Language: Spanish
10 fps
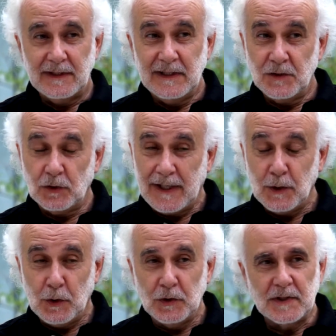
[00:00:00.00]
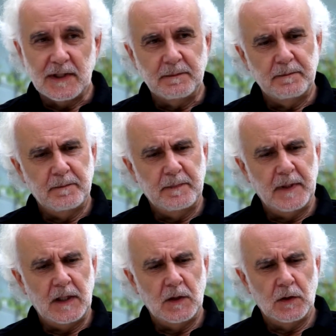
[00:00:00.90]
es otra cosa,
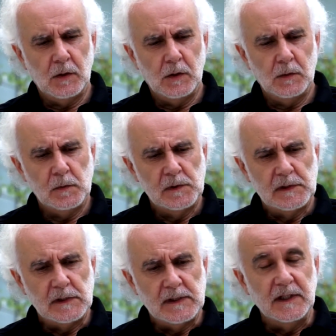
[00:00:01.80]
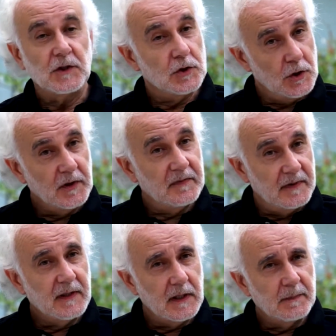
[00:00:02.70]
pero eso es lo
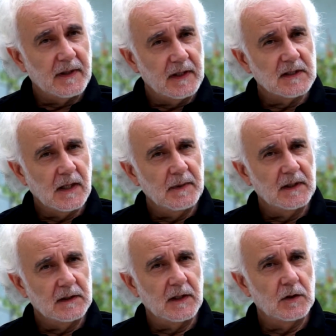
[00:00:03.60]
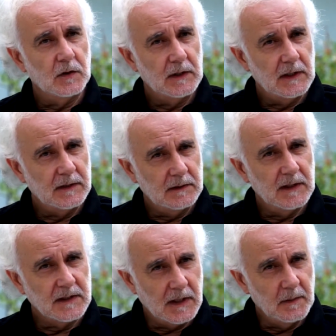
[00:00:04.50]
difícil precisamente, ¿no? de,
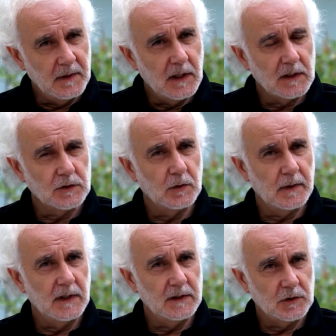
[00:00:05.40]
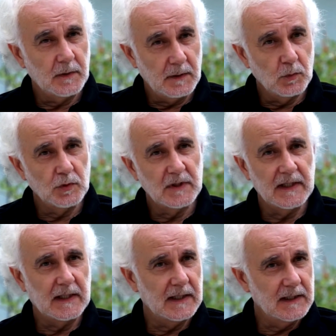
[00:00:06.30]
escribir sobre, sobre
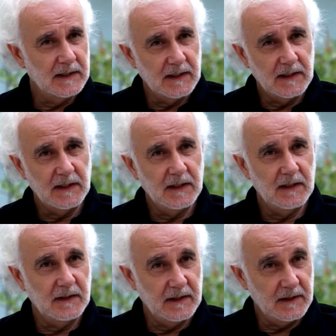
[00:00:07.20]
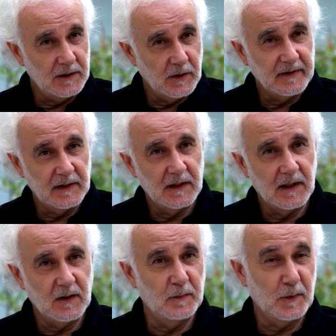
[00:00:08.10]
música y, de ello
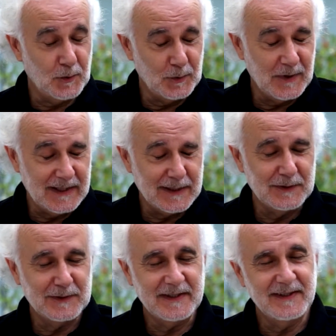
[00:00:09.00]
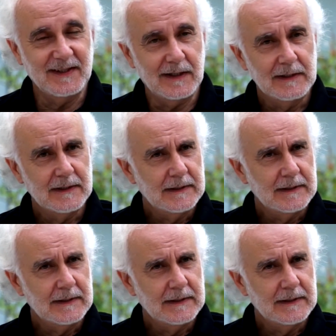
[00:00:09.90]
hacer o procurar ¿no? hacer